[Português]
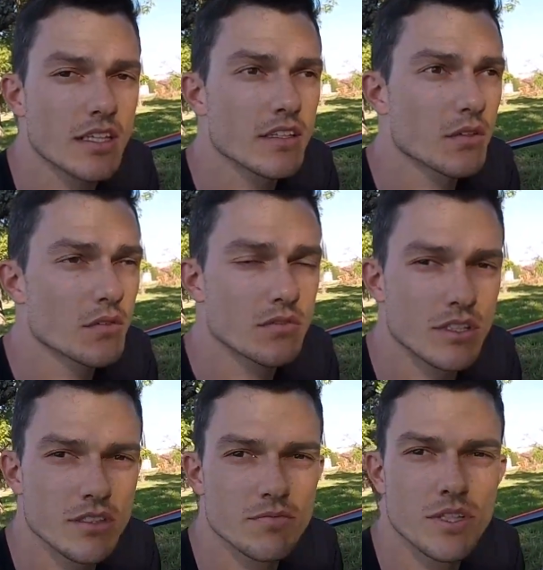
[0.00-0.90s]
Então,
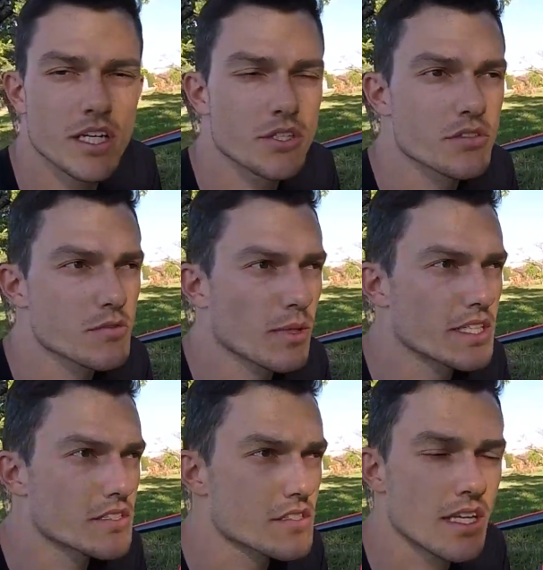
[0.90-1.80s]
em trechos
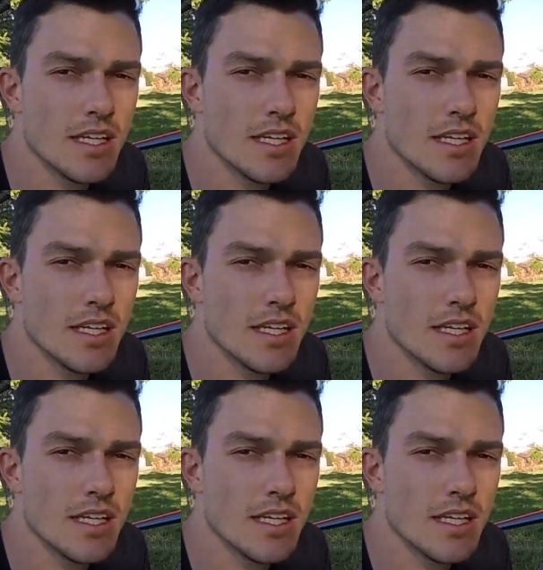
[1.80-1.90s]
mais